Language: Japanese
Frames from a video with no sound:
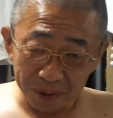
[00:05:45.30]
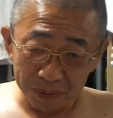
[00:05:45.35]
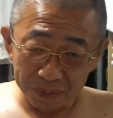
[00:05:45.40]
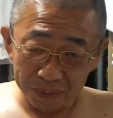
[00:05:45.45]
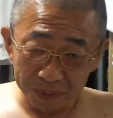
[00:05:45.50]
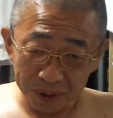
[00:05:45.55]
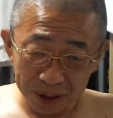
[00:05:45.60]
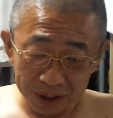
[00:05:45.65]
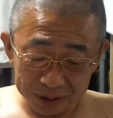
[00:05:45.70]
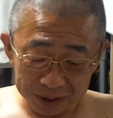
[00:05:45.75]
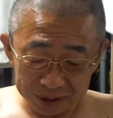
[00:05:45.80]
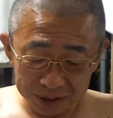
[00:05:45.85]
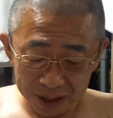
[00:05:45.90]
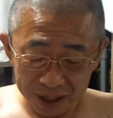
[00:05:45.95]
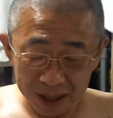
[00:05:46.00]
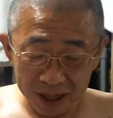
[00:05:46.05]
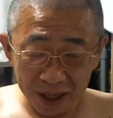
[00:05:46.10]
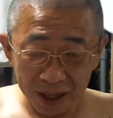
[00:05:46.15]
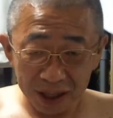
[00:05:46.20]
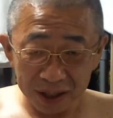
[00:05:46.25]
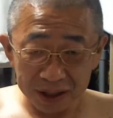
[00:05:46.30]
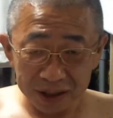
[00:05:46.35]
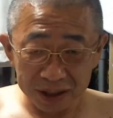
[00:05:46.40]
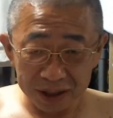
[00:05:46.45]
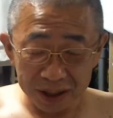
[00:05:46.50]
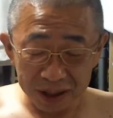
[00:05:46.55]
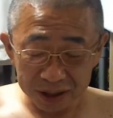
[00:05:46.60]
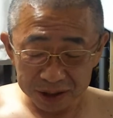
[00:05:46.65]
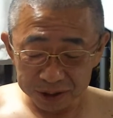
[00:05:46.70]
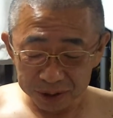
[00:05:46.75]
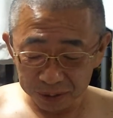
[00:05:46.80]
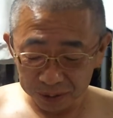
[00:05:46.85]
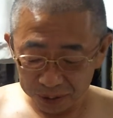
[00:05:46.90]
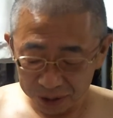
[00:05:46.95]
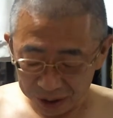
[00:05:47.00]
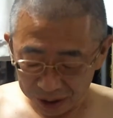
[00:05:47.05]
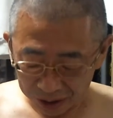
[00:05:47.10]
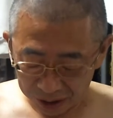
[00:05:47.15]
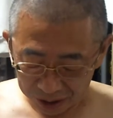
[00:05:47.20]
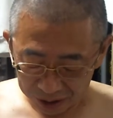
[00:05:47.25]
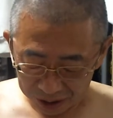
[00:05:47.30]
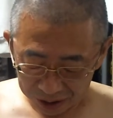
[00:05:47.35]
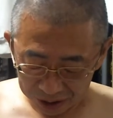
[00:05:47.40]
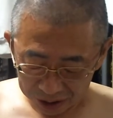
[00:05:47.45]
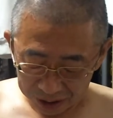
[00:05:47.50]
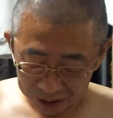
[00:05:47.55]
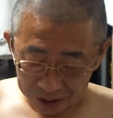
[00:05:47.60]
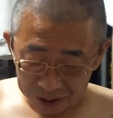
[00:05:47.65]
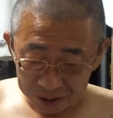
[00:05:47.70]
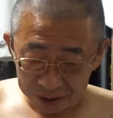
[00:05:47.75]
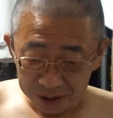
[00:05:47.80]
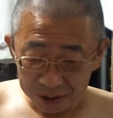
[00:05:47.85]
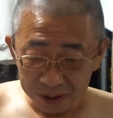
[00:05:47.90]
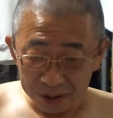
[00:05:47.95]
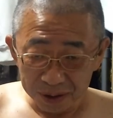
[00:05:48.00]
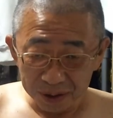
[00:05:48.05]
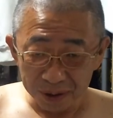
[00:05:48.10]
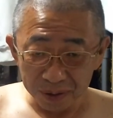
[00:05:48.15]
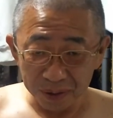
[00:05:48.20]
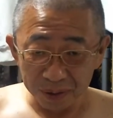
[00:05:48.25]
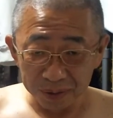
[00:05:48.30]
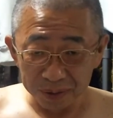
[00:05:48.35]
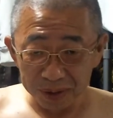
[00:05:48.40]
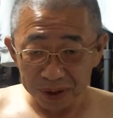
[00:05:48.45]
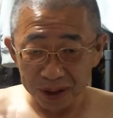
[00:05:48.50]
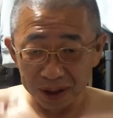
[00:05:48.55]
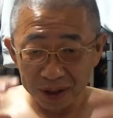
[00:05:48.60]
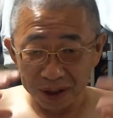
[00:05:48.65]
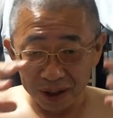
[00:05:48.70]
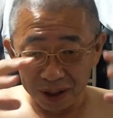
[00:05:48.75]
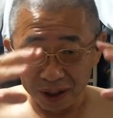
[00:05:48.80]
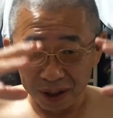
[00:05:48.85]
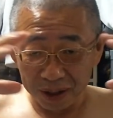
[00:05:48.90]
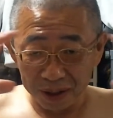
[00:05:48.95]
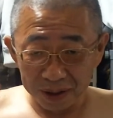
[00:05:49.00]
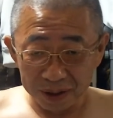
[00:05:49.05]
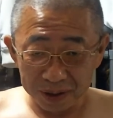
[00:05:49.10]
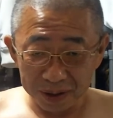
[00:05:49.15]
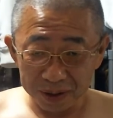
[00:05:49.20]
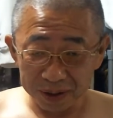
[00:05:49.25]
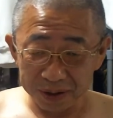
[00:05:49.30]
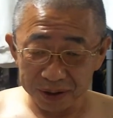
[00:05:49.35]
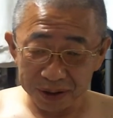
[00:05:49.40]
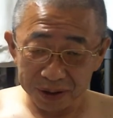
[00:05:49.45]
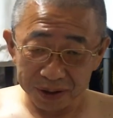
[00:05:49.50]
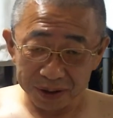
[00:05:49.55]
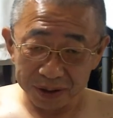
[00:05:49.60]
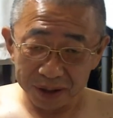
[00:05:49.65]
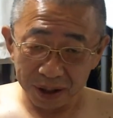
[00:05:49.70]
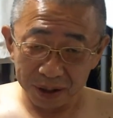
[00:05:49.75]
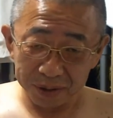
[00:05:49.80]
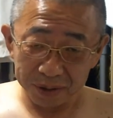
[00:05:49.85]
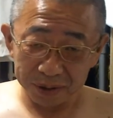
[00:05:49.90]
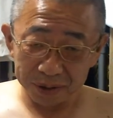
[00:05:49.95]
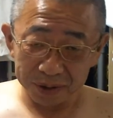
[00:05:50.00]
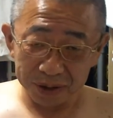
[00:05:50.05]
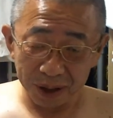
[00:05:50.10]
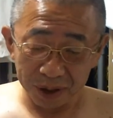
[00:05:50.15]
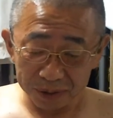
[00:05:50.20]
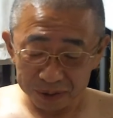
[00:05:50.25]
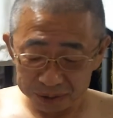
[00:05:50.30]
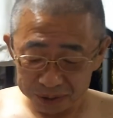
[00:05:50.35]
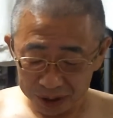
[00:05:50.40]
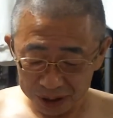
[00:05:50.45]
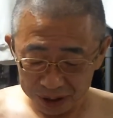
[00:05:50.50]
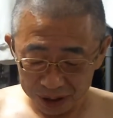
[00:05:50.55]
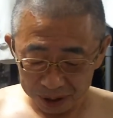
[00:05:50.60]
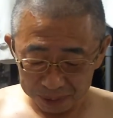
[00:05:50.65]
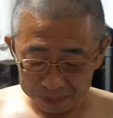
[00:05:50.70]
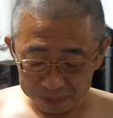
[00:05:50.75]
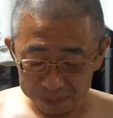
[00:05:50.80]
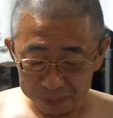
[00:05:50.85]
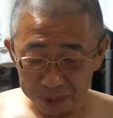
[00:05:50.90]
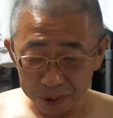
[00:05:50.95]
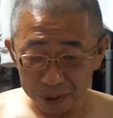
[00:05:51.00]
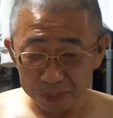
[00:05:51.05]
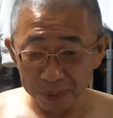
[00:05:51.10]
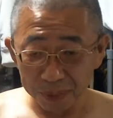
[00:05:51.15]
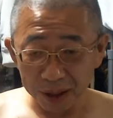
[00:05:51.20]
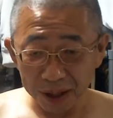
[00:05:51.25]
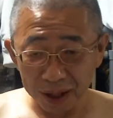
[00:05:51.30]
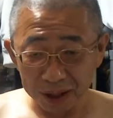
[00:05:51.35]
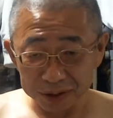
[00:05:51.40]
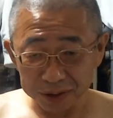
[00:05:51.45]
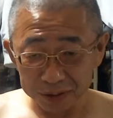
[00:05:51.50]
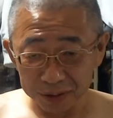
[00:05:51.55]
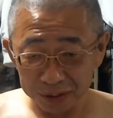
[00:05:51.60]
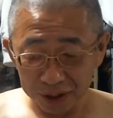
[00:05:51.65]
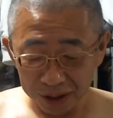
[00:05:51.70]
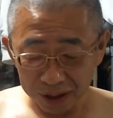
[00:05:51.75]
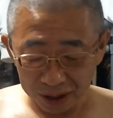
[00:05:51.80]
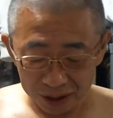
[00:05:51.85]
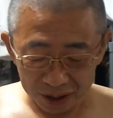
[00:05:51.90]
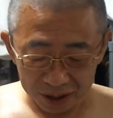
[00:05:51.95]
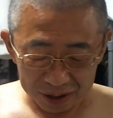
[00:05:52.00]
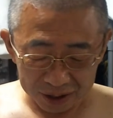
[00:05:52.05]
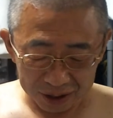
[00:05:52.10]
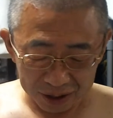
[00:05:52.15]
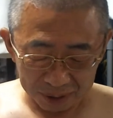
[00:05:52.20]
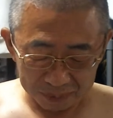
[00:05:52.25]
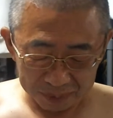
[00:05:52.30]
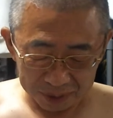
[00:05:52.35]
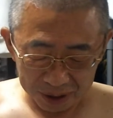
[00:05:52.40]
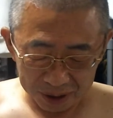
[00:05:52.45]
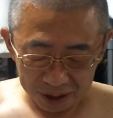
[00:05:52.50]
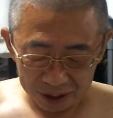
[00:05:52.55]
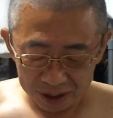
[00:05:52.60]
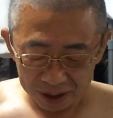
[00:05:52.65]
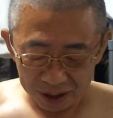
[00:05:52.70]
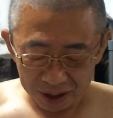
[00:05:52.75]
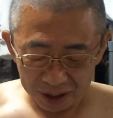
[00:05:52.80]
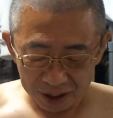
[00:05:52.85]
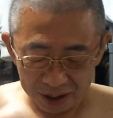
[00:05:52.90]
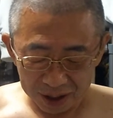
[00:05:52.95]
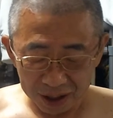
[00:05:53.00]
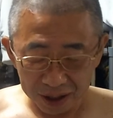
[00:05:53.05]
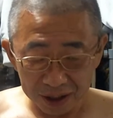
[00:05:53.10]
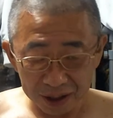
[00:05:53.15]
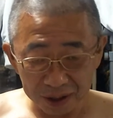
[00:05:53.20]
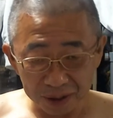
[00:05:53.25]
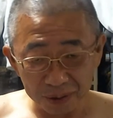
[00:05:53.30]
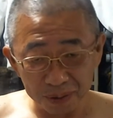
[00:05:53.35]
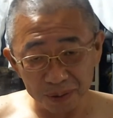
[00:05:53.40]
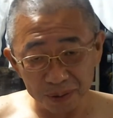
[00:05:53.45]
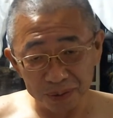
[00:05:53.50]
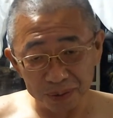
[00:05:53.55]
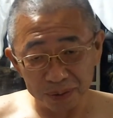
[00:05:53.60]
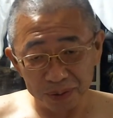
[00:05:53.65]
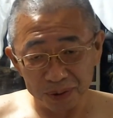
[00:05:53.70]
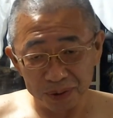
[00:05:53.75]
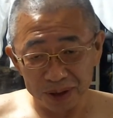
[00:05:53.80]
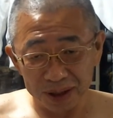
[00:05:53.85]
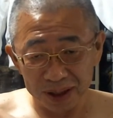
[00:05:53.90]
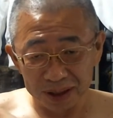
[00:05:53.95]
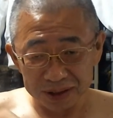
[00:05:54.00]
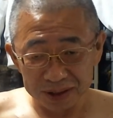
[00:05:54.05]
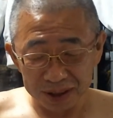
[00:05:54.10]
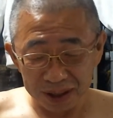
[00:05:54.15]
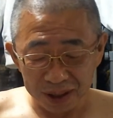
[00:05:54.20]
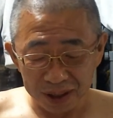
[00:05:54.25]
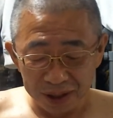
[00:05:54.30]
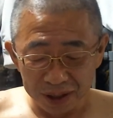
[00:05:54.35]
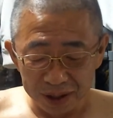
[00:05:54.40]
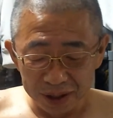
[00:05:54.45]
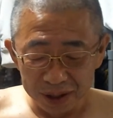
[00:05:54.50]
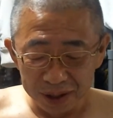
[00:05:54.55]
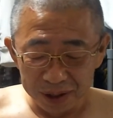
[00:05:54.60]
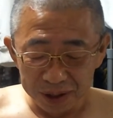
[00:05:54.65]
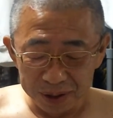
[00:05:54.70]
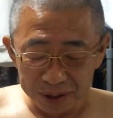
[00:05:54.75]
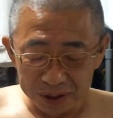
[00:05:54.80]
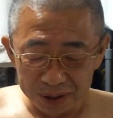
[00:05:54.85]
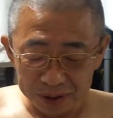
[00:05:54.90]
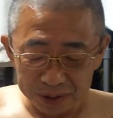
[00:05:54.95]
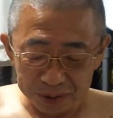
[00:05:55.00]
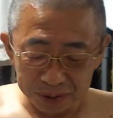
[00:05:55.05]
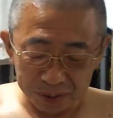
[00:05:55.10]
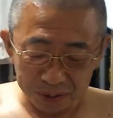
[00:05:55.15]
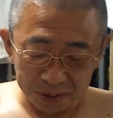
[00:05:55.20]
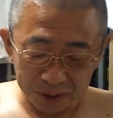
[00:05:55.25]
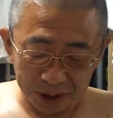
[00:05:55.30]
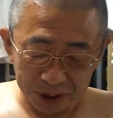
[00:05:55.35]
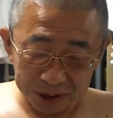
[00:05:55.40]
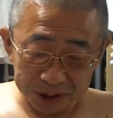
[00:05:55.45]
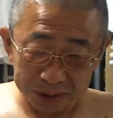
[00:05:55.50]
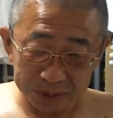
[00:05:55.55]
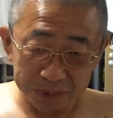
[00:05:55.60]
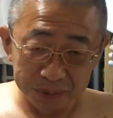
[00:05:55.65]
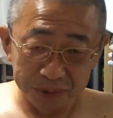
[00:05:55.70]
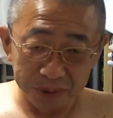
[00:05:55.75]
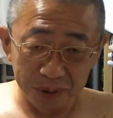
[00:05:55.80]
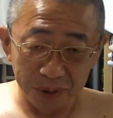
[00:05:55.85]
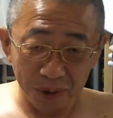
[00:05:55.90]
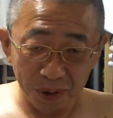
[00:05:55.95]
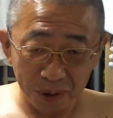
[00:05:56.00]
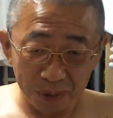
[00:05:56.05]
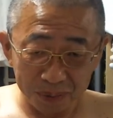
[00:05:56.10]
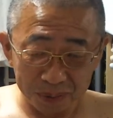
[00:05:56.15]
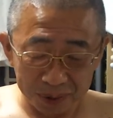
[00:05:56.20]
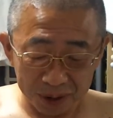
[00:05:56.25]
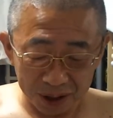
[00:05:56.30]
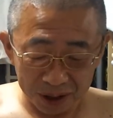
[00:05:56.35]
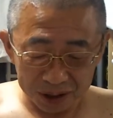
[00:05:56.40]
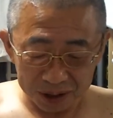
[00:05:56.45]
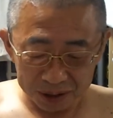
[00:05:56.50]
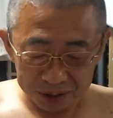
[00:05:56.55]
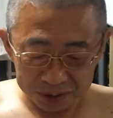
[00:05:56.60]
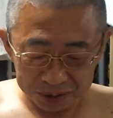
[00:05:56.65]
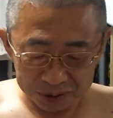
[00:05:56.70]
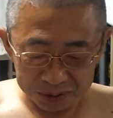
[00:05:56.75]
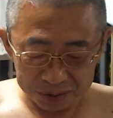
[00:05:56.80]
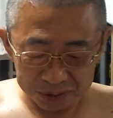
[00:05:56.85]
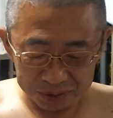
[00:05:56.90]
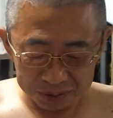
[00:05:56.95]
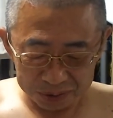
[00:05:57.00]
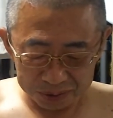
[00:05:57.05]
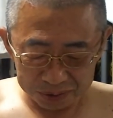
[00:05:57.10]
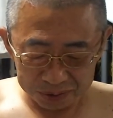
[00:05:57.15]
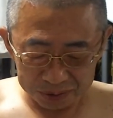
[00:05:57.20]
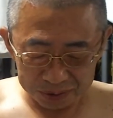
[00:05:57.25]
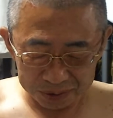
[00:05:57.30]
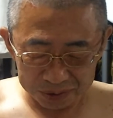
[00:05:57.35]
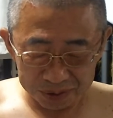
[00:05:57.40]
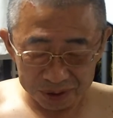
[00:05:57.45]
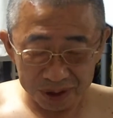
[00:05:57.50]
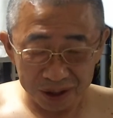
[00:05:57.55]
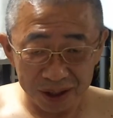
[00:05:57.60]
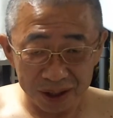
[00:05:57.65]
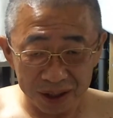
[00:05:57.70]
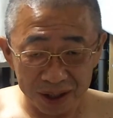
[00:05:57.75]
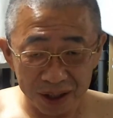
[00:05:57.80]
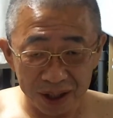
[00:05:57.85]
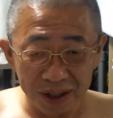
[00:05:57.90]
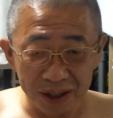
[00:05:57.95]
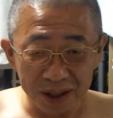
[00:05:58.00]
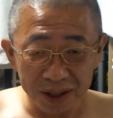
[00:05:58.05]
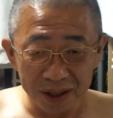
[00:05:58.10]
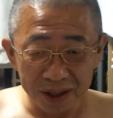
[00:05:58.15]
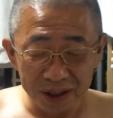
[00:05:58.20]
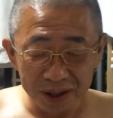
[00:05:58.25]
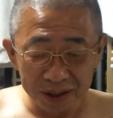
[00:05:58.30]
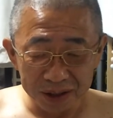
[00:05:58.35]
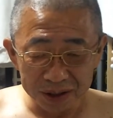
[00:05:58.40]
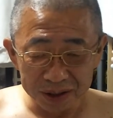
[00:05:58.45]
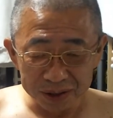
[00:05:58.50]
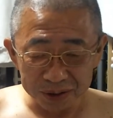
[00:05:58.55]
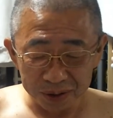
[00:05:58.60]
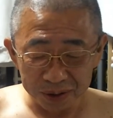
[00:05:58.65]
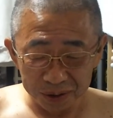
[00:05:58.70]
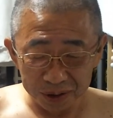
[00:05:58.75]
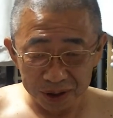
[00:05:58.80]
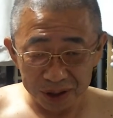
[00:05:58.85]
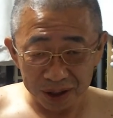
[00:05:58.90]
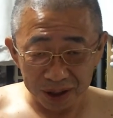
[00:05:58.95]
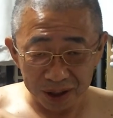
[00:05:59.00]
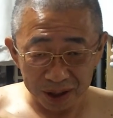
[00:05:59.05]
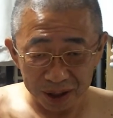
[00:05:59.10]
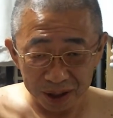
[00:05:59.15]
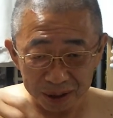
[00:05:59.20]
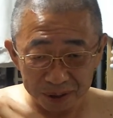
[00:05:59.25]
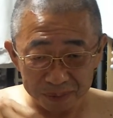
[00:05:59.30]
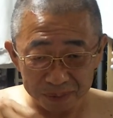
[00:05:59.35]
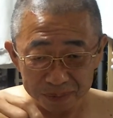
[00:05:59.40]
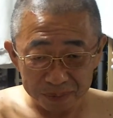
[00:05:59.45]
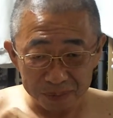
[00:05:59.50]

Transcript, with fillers: 昔映画に出てきそうななんかこんななんかタルタルじゃないプロパンガスのなんかあんなみたいなんからこう取り出して。それをなんか自分の容器みたいにジューッと入れてそれでなんか